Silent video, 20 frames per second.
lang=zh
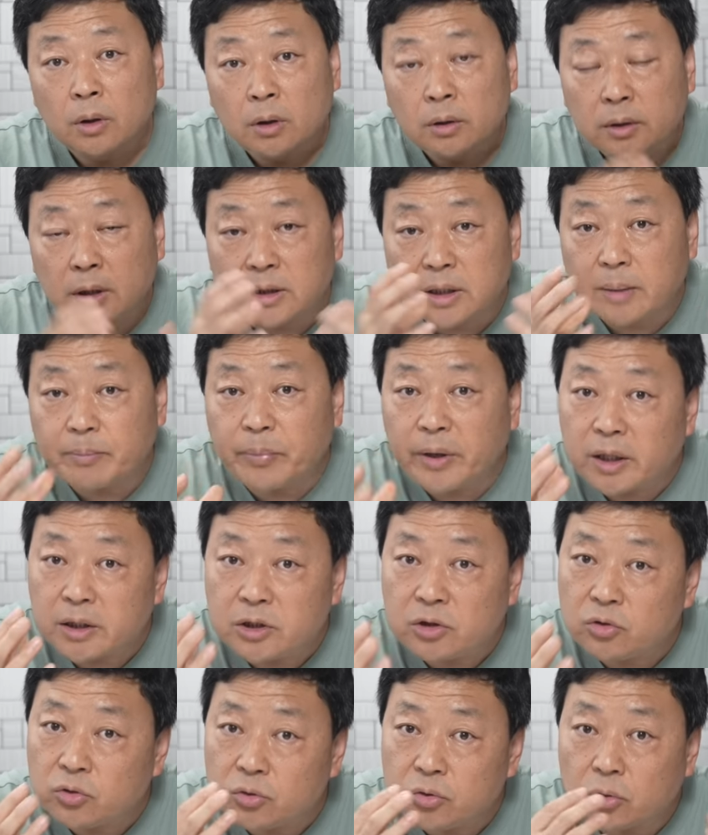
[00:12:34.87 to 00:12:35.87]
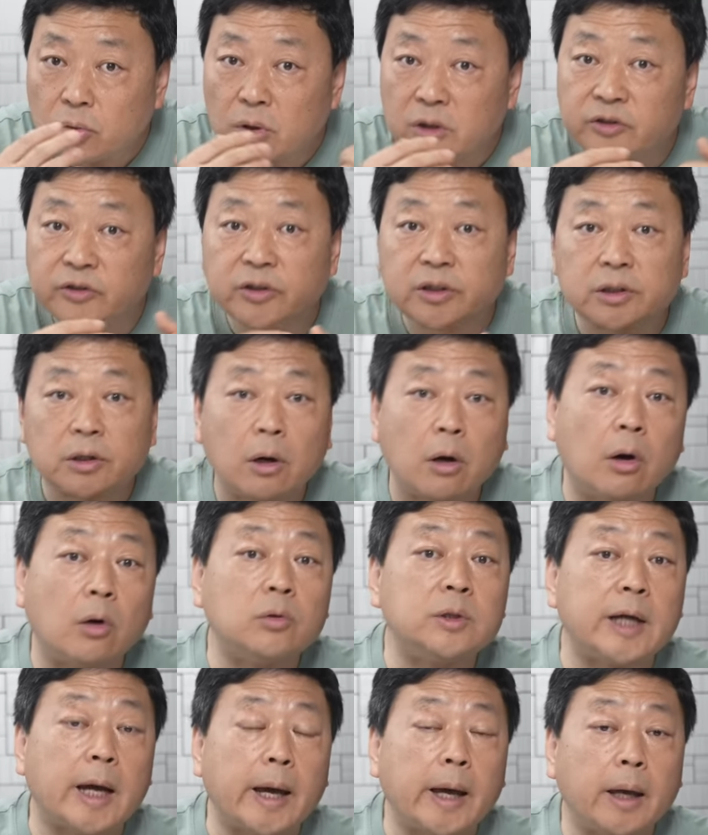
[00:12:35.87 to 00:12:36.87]
他在北京就有了自己的
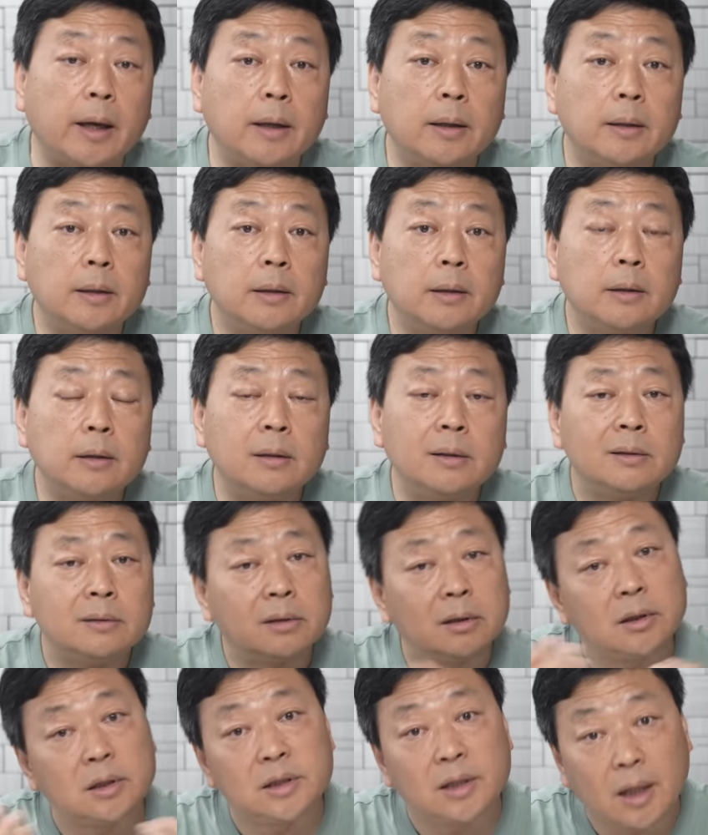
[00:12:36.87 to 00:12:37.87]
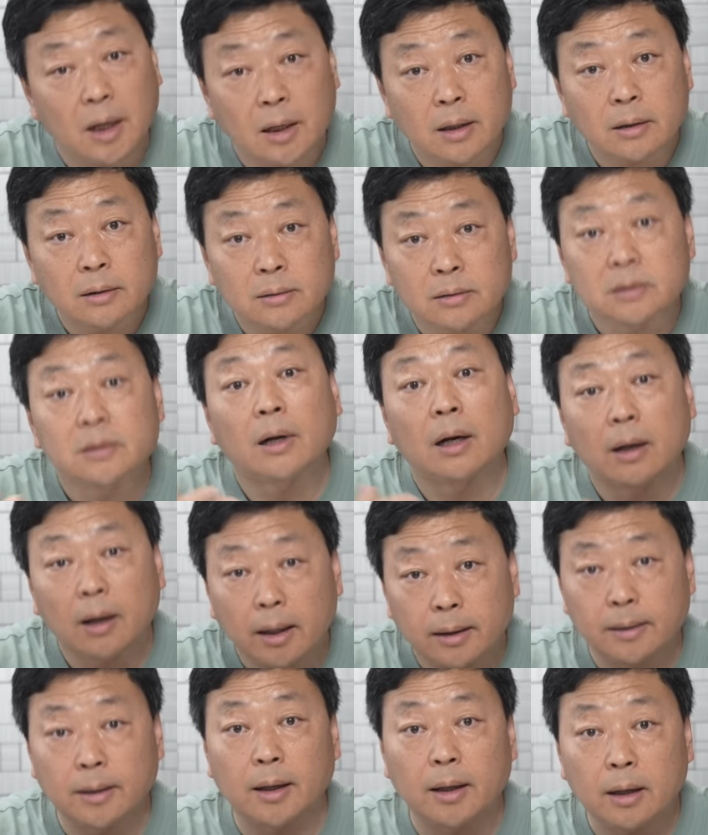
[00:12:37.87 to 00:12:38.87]
豪宅。那这钱是哪
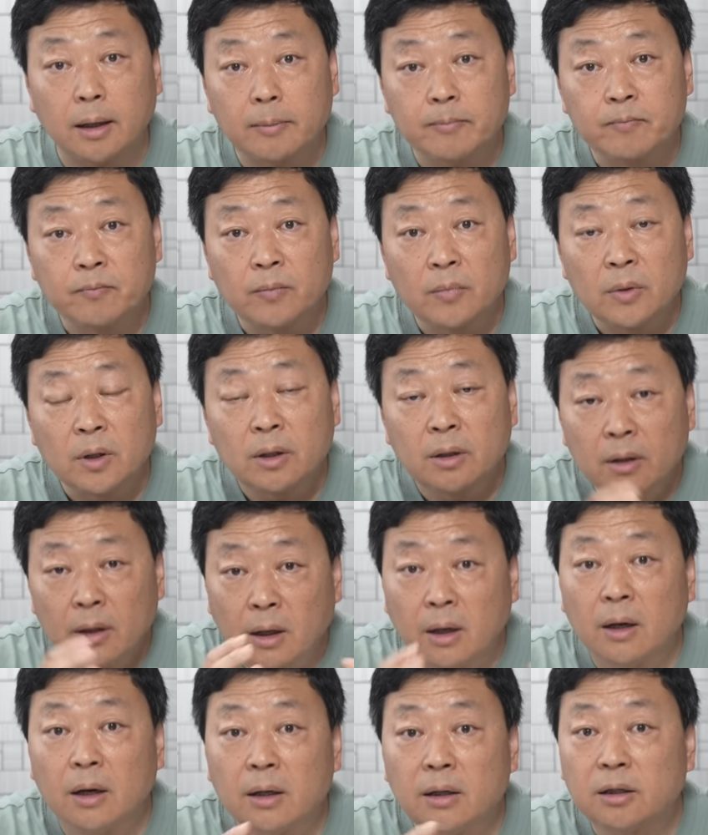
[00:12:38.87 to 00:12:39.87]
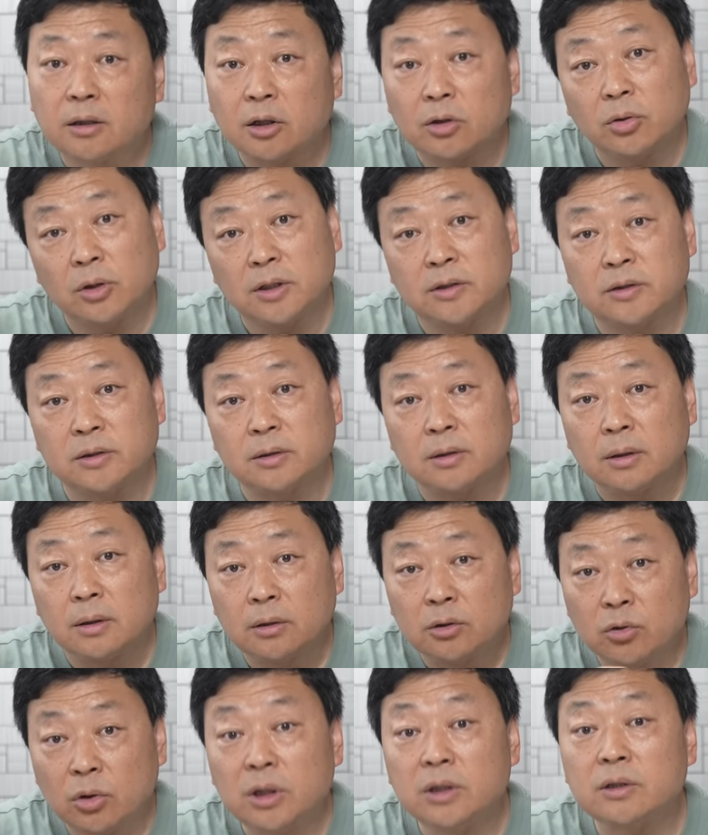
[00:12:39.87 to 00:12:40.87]
来的呀？合理的推测
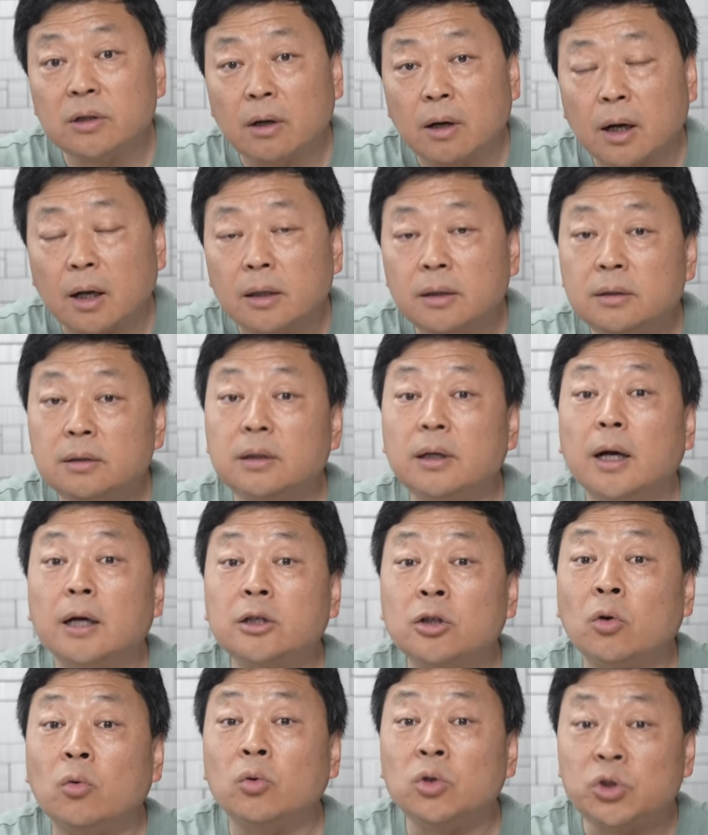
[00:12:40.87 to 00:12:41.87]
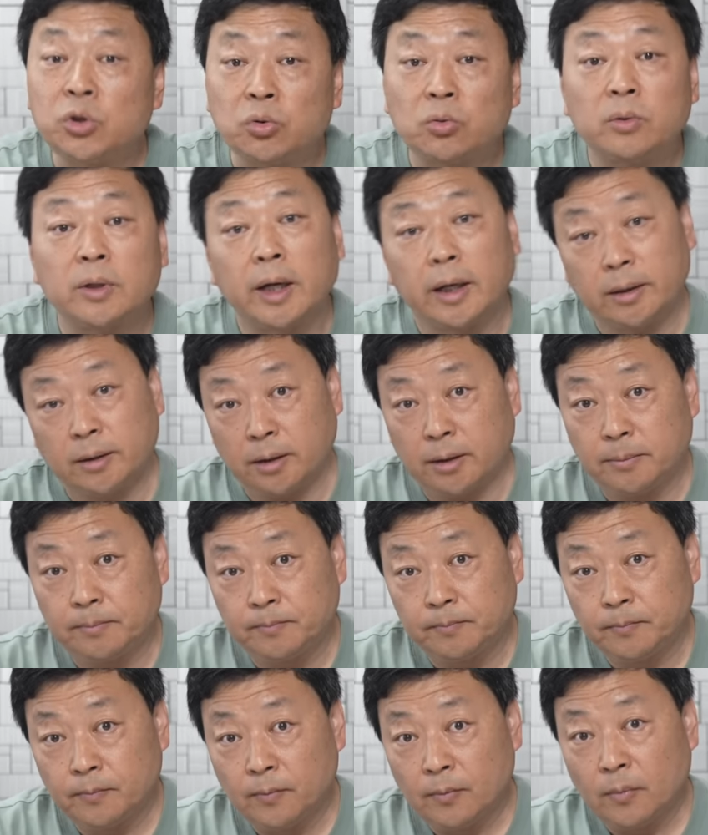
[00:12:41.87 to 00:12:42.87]
推测应该是胡继勇给的，
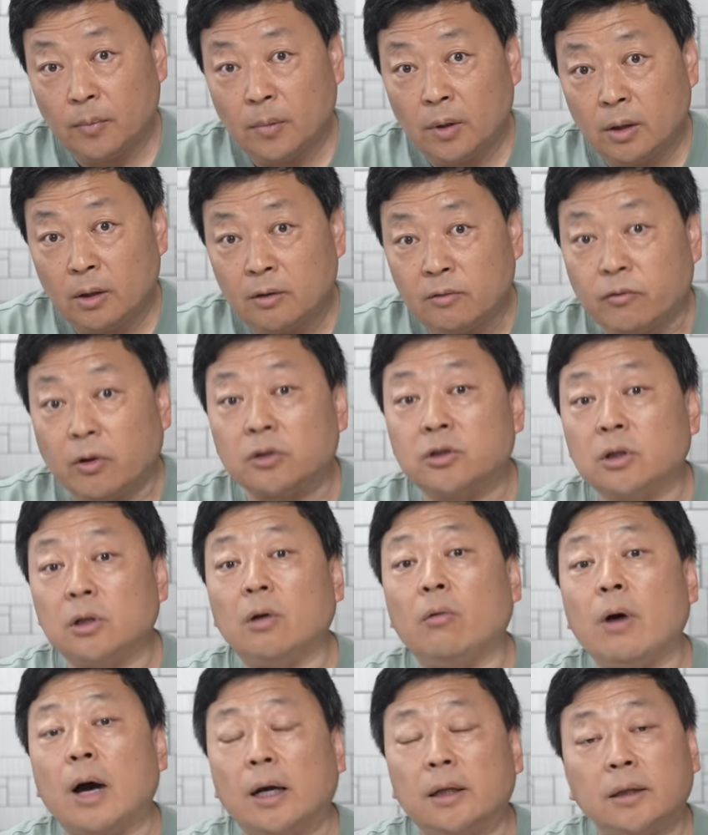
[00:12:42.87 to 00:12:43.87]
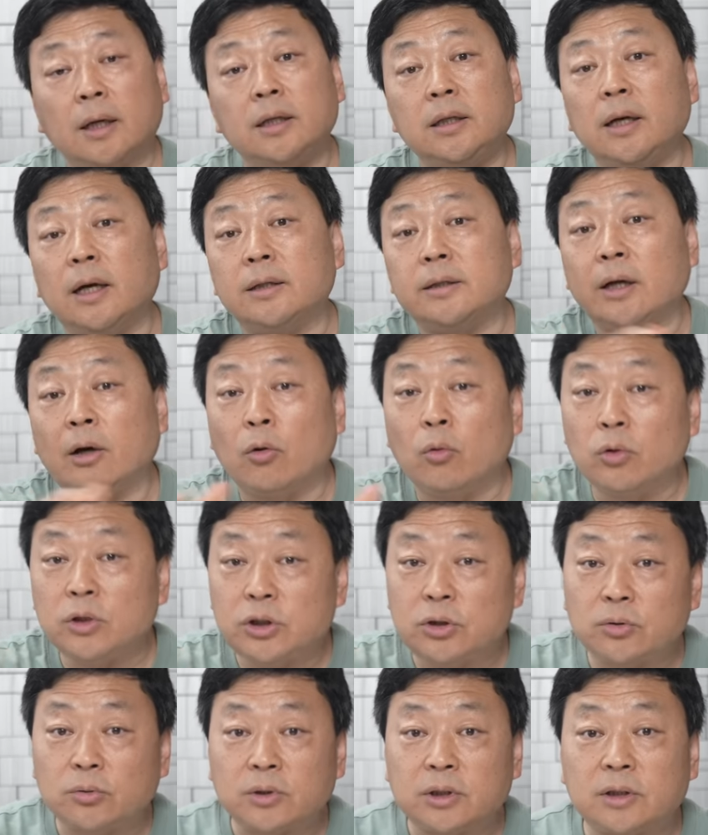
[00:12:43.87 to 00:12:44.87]
否则的话，他应该在胡
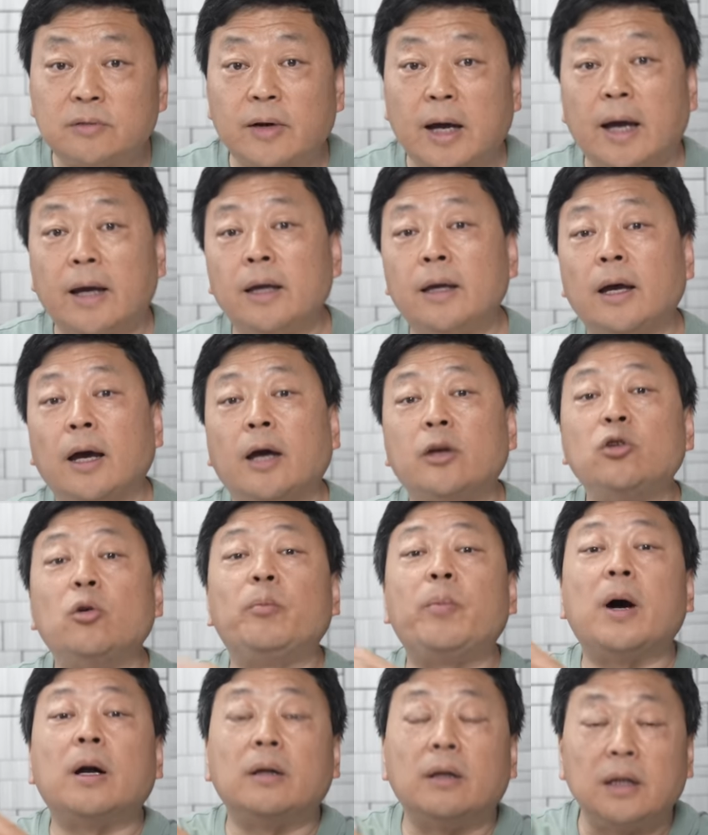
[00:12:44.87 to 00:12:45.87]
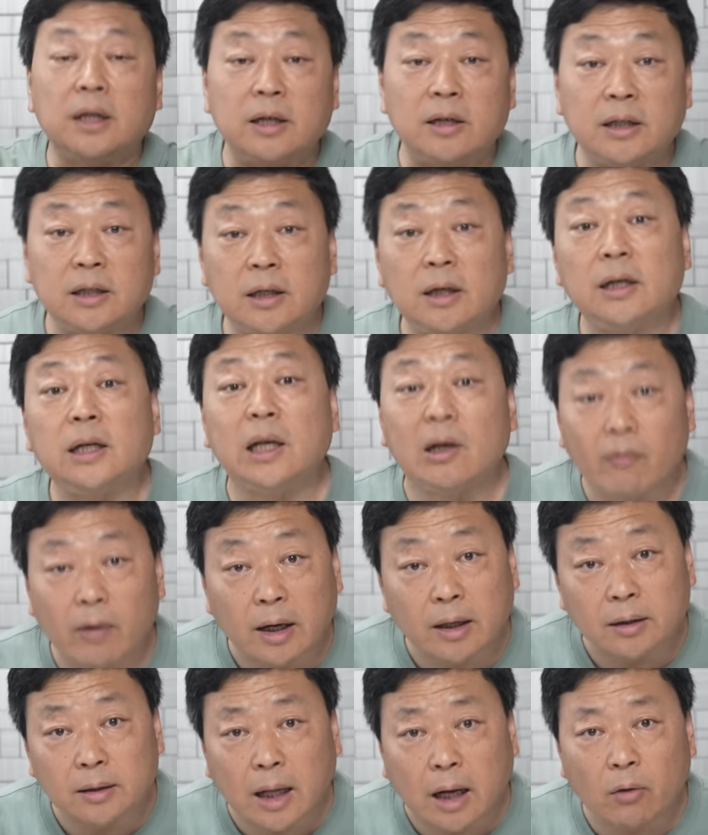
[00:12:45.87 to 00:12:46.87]
继勇之外，他又傍了另一个另
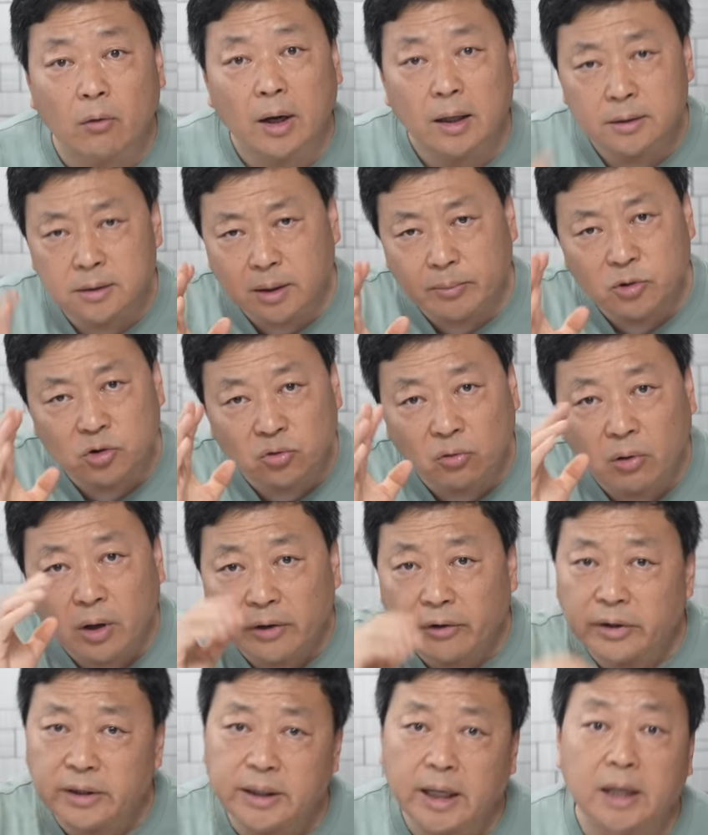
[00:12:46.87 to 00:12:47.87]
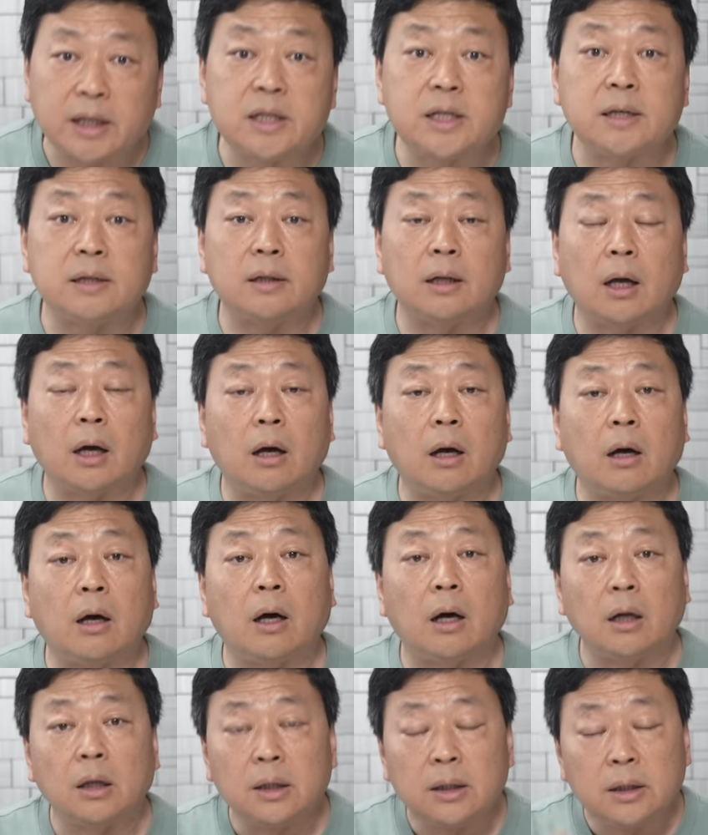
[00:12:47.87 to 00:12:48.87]
外的大款。咱们说话要严谨呐啊，